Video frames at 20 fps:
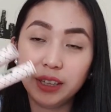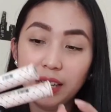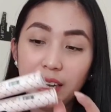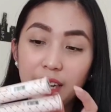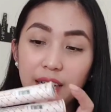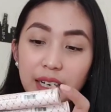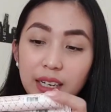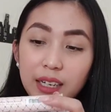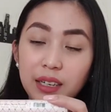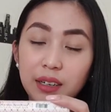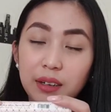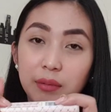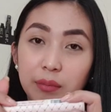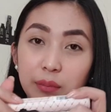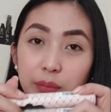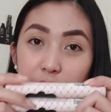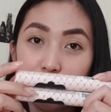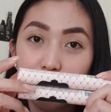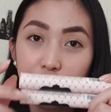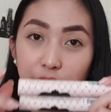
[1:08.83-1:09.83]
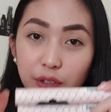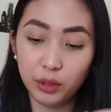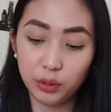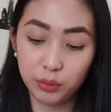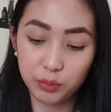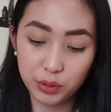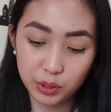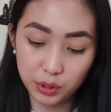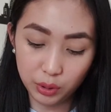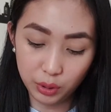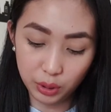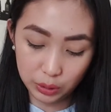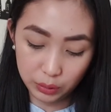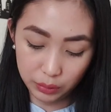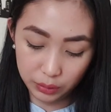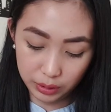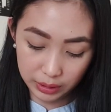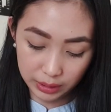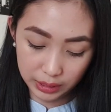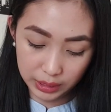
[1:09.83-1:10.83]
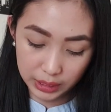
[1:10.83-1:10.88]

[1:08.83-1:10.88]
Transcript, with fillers: na perfume. So,